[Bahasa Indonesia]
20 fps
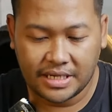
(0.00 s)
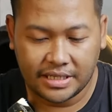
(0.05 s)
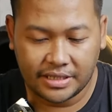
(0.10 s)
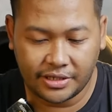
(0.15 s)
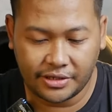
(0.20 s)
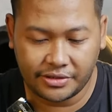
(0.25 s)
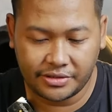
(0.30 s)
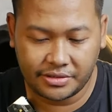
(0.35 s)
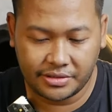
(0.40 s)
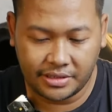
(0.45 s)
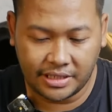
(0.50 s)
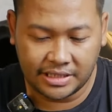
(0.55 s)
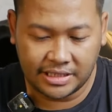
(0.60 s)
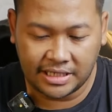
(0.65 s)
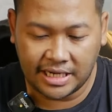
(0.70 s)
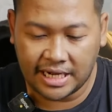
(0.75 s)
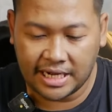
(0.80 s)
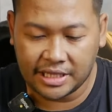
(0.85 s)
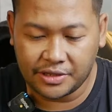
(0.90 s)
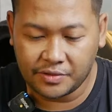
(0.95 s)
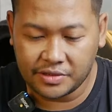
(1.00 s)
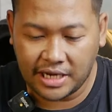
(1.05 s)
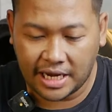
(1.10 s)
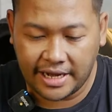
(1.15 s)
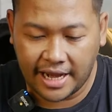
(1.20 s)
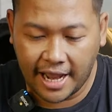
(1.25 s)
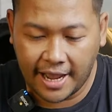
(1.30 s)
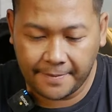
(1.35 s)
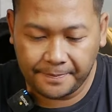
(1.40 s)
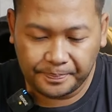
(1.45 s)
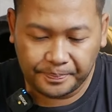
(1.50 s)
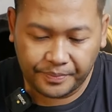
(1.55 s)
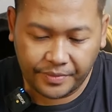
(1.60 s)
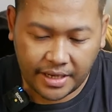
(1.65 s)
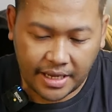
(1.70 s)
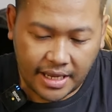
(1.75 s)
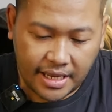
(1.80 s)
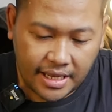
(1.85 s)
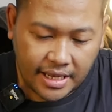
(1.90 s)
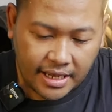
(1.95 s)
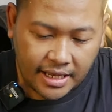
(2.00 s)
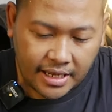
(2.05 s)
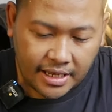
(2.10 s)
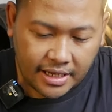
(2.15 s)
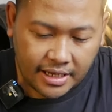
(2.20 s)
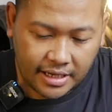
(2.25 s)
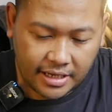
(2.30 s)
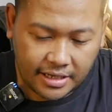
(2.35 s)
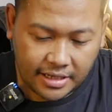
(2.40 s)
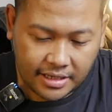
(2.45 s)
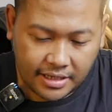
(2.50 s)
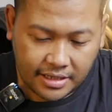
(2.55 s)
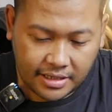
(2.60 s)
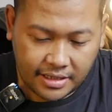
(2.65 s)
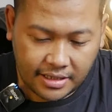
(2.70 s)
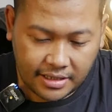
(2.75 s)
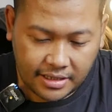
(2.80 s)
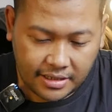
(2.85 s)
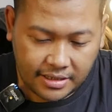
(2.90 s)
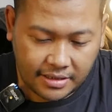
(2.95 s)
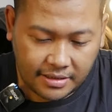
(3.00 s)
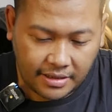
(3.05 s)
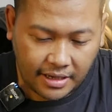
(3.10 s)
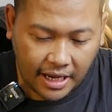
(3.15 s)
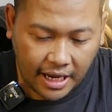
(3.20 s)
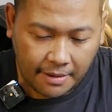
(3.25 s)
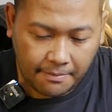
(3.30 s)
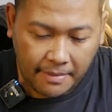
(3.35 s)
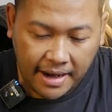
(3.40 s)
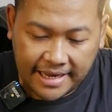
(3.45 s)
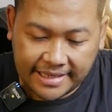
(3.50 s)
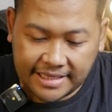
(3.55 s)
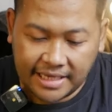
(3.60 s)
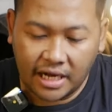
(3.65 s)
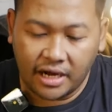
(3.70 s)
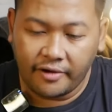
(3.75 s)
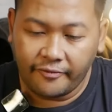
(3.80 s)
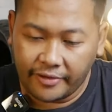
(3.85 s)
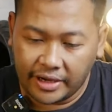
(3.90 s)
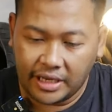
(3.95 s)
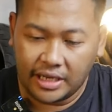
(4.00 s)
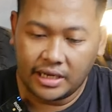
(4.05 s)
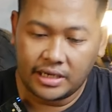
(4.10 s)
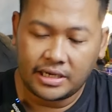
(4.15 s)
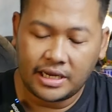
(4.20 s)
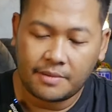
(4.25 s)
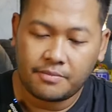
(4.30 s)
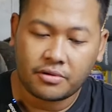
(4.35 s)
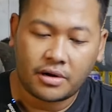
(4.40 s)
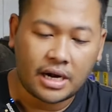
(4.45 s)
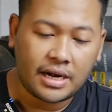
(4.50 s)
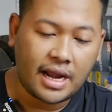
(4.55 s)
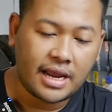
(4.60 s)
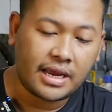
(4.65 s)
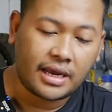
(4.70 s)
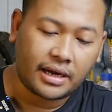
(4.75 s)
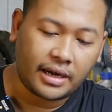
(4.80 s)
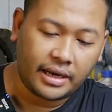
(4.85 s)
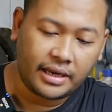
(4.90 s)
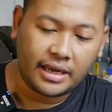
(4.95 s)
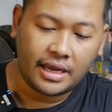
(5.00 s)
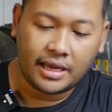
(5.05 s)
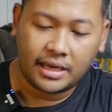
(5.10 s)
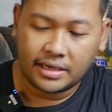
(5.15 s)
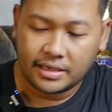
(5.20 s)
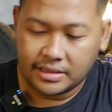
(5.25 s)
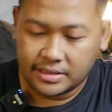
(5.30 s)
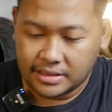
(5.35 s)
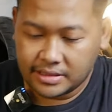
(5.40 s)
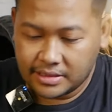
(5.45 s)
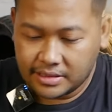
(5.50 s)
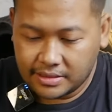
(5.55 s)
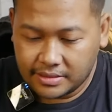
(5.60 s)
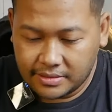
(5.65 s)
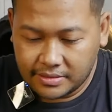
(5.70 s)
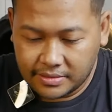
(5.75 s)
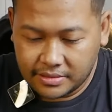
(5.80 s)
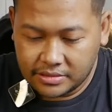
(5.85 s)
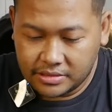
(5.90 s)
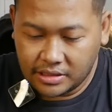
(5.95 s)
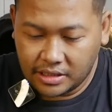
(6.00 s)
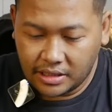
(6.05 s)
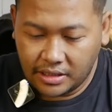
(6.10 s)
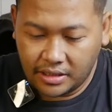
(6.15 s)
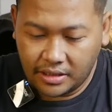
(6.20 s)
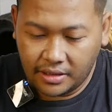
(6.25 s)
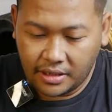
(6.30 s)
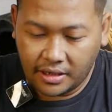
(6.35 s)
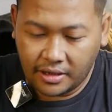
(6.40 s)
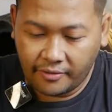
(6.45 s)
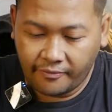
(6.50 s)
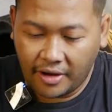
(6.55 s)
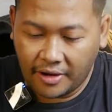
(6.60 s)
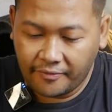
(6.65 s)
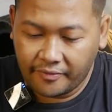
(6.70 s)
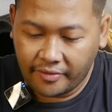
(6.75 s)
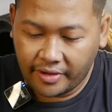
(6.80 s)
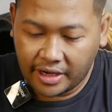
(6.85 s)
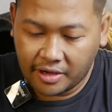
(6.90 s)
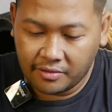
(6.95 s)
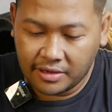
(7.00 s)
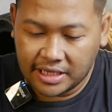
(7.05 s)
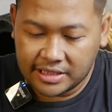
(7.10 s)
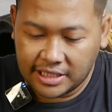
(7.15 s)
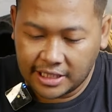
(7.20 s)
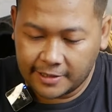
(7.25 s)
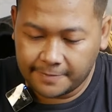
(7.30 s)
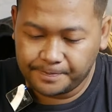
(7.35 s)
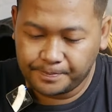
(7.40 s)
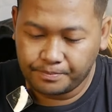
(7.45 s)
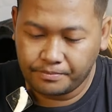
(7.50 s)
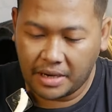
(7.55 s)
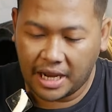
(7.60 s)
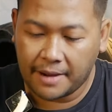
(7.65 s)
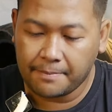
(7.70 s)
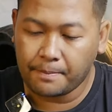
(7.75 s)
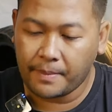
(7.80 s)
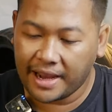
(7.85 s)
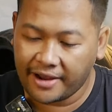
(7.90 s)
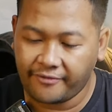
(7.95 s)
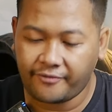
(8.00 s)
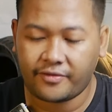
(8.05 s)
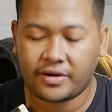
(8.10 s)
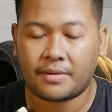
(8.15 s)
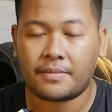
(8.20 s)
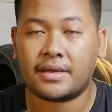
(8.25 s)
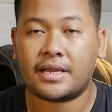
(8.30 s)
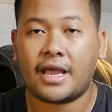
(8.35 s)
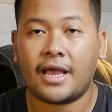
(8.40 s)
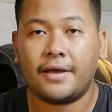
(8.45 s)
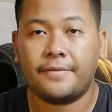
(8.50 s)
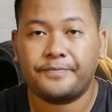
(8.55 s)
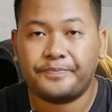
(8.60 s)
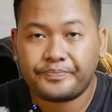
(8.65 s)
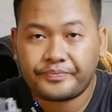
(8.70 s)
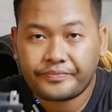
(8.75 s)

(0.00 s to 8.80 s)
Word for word: terus di sini ada tulisannya uh, eh, maintenance free dia bukan eye kering ya uh, seal uh, valve regulated MF namanya